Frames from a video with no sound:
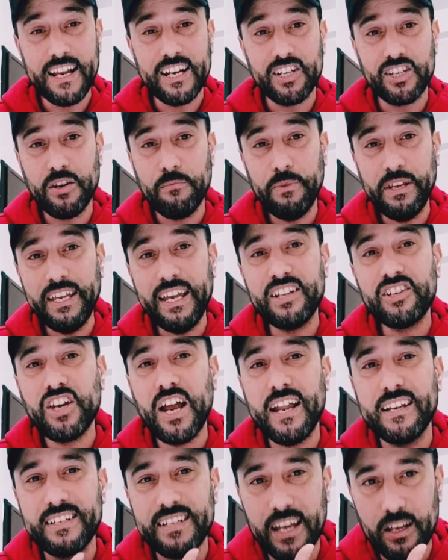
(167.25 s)
الجمعيات
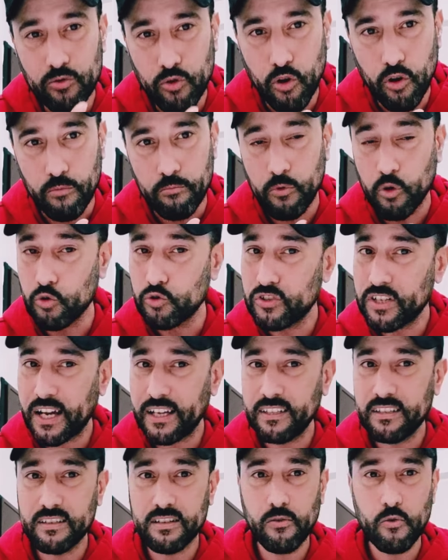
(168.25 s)
شحال زادوهم وانت
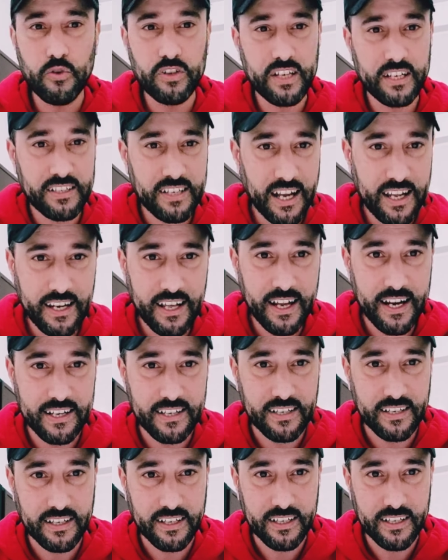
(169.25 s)
غادي تسول انت على
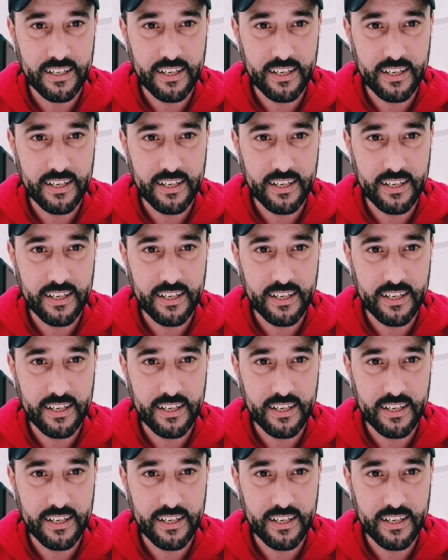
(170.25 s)
راسك